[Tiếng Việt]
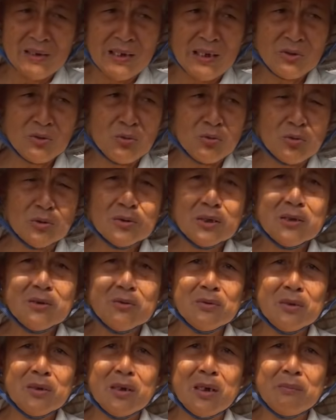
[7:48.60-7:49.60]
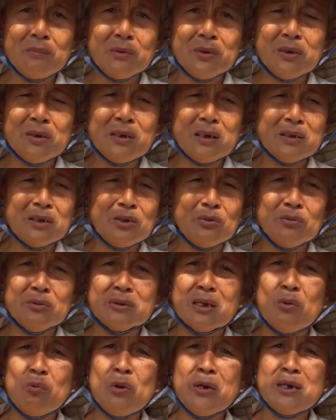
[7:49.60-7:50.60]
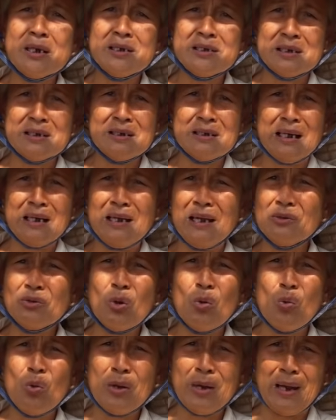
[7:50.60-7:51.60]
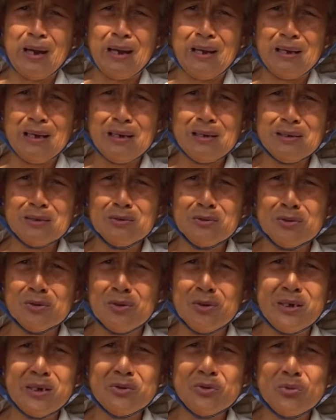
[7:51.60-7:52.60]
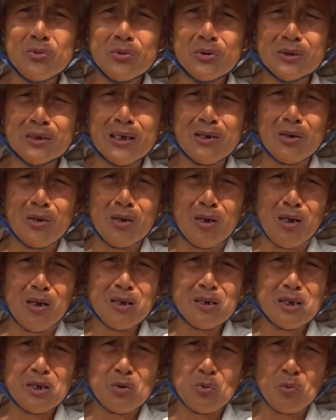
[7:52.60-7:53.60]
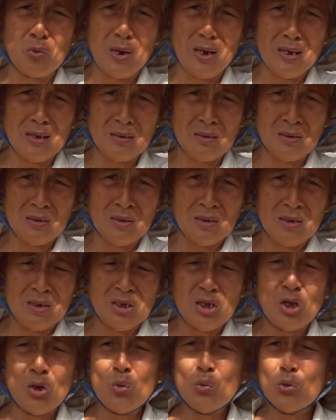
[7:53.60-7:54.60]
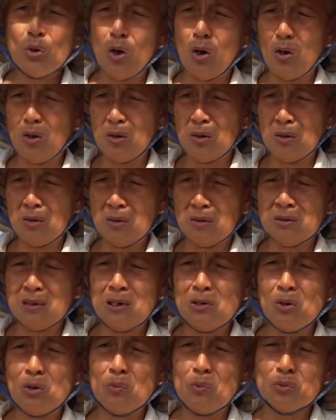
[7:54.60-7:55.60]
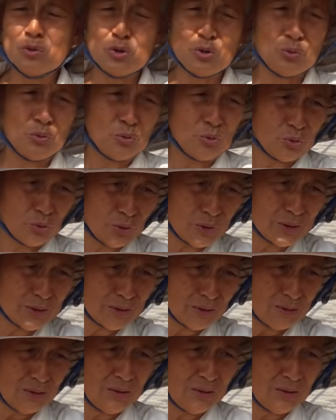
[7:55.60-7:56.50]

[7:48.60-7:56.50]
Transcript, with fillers: cái tôi gọi tính ít bữa kêu người ta biết cái chỉnh là đang thui à cái tường rồi đang thui người ta loại ở chiều quá đúng rồi. rồi người ta loại một triệu rưỡi đó